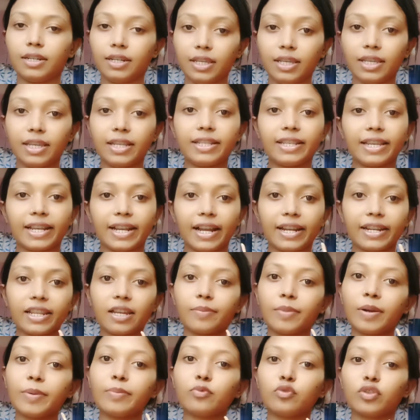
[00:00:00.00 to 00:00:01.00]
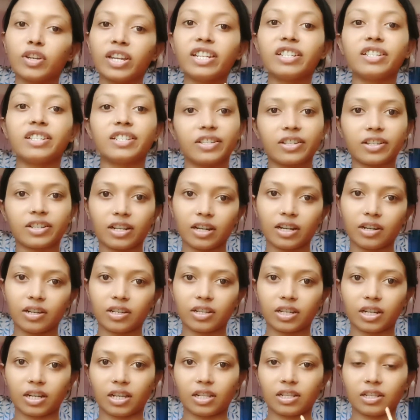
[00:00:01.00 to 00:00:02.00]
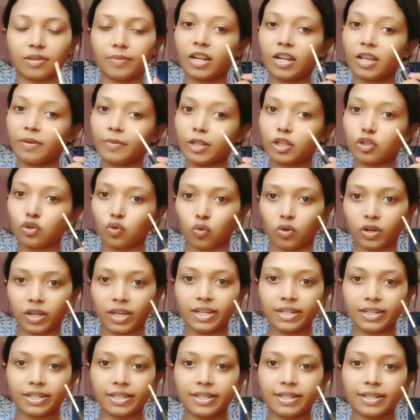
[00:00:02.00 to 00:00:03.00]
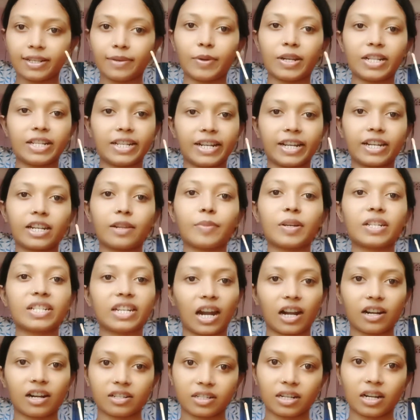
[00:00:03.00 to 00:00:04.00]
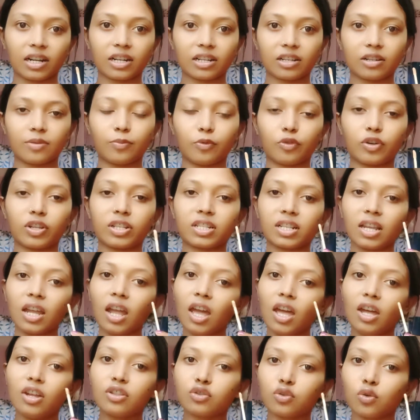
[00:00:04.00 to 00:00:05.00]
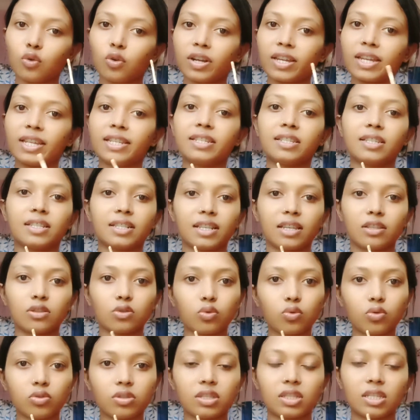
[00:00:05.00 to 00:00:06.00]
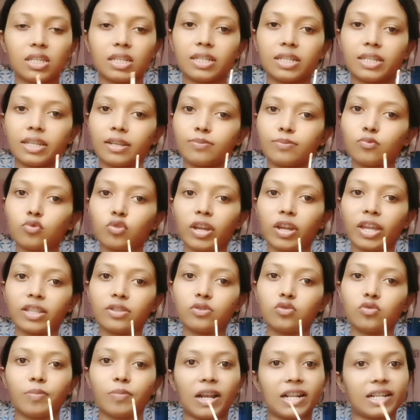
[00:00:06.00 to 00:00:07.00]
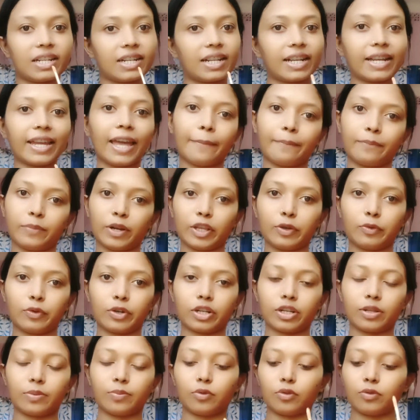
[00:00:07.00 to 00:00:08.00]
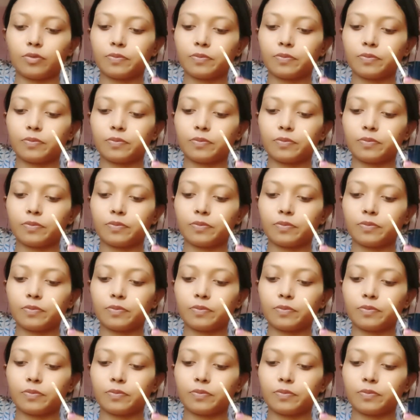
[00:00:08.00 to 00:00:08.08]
নিয়ে যেখানে আমার মুখে ডিসকালারেশন আছে মানে আমার চোখের নিচে মানে যেখানে আমার ডার্ক সার্কেল পড়েছে চোখের নিচে থুত নিচে মুখের দুপাশে এটাকে অ্যাপ্লাই করে নেব